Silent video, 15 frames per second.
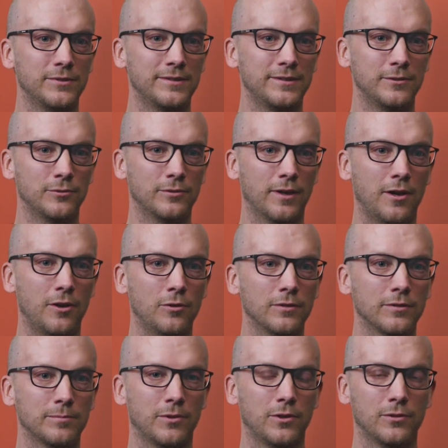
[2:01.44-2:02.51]
Beziehung auch.
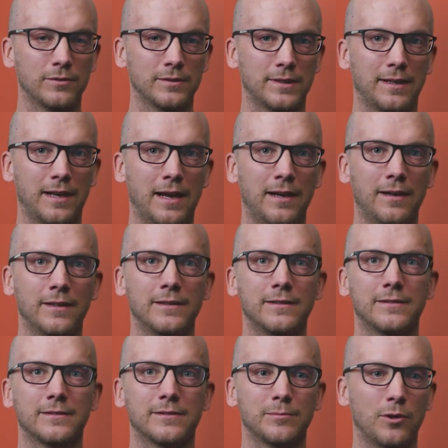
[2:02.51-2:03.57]
Es braucht eine
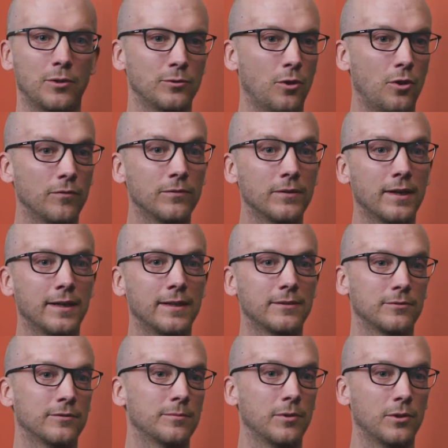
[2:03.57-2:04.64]
Klarheit, es braucht eine
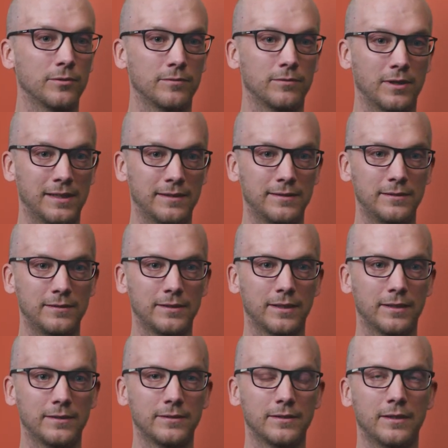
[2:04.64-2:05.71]
Offenheit und es braucht eine
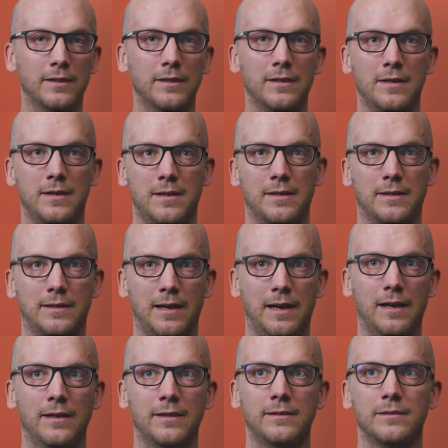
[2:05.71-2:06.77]
Verlässlichkeit.
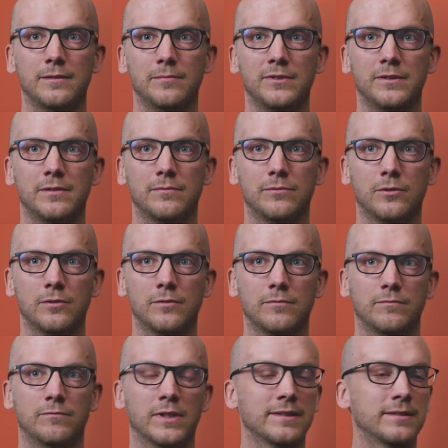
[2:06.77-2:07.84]
Klarheit im Sinne von,
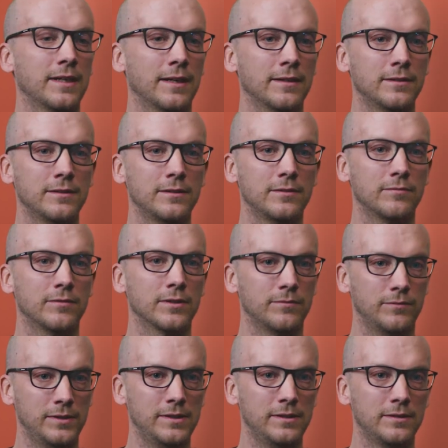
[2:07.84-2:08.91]
was kann ich,
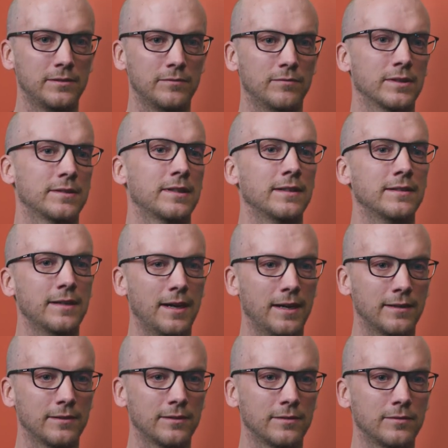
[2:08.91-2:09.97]
was will ich, was kann der
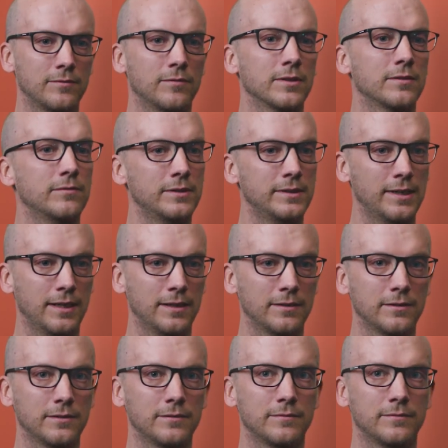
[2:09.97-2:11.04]
andere, was will der
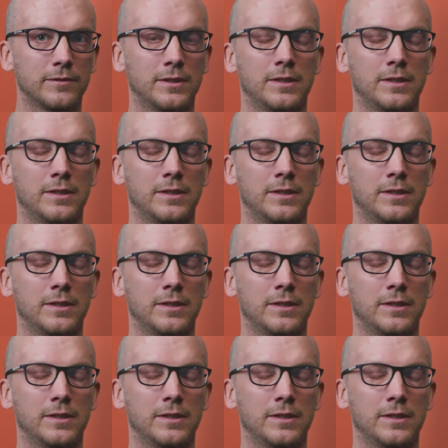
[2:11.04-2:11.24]
andere.